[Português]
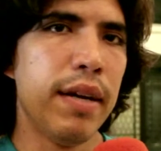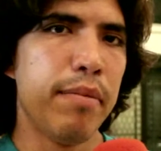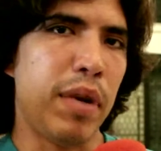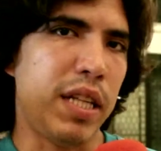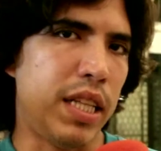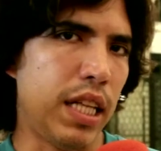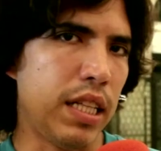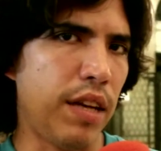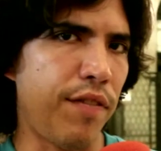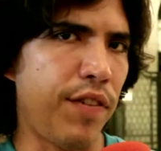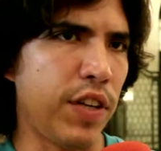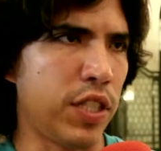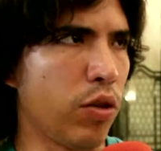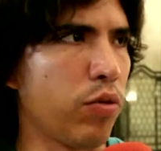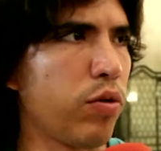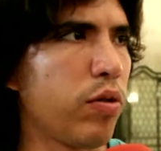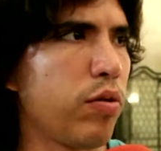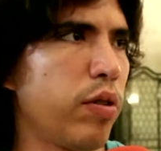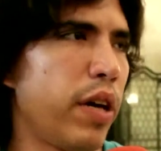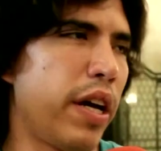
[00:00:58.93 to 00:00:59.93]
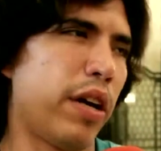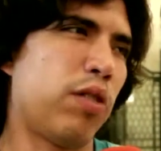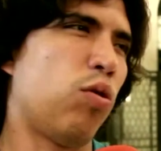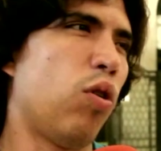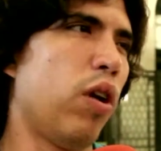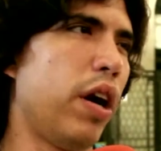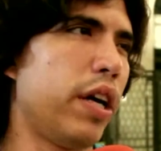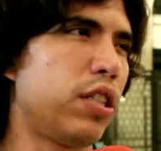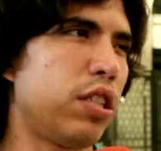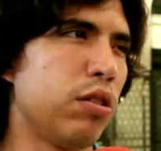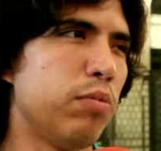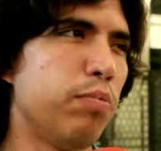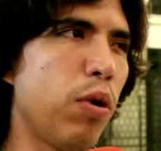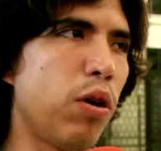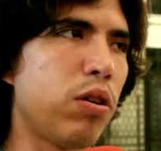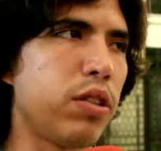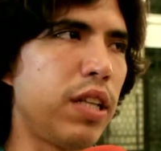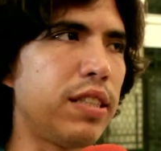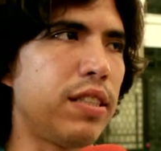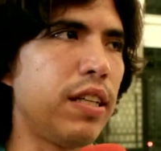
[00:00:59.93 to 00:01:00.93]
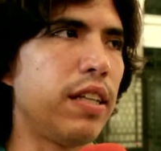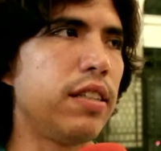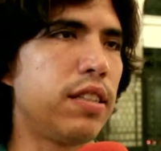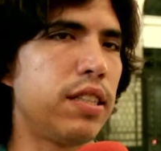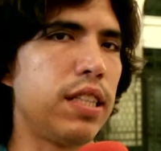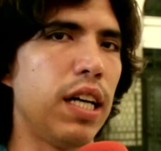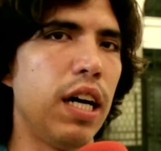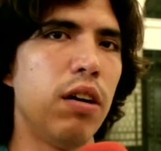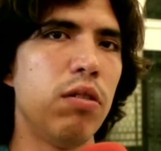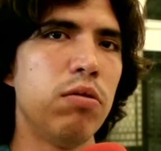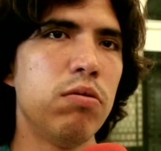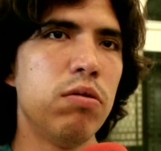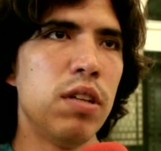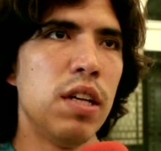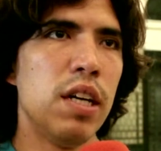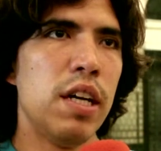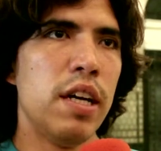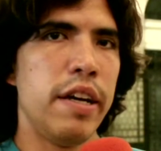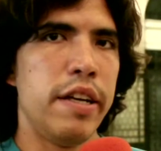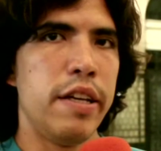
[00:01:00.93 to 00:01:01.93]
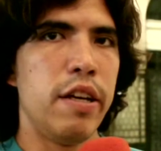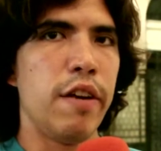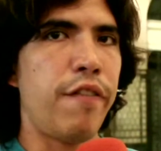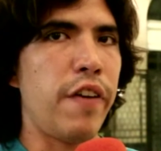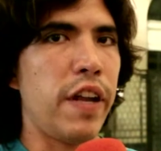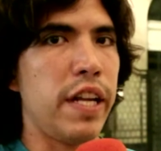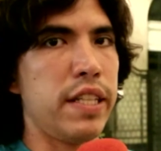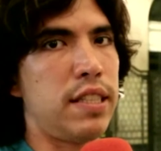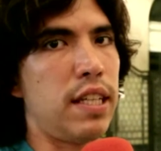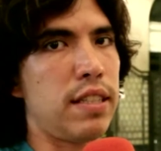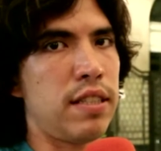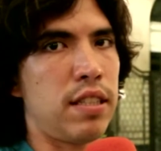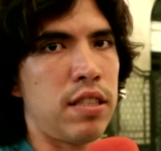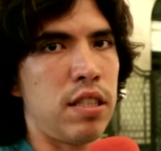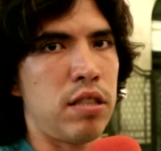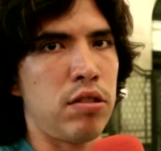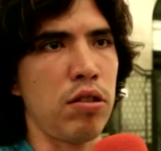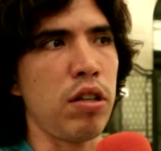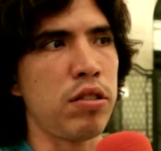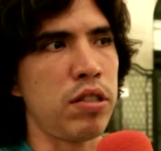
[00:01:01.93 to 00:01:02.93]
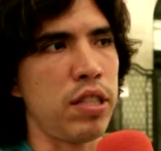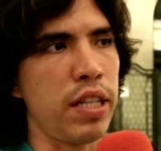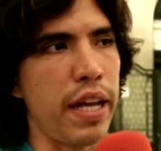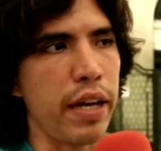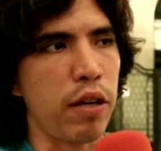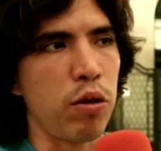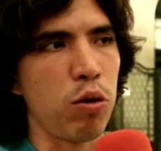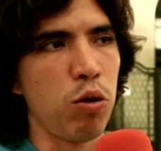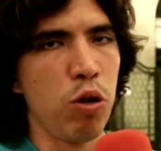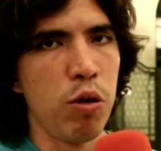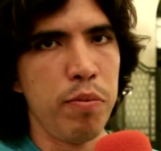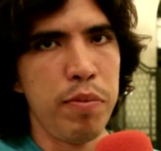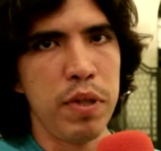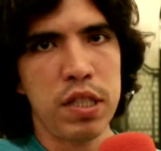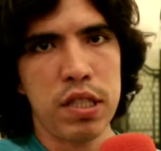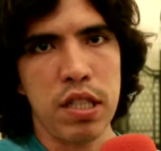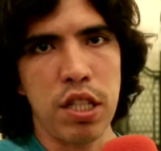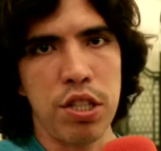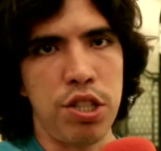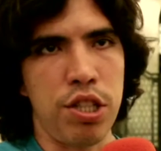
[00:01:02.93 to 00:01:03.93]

para tentar fazer um recorte um pouco dessa edição e oferecer essas sessões aos cineclubes que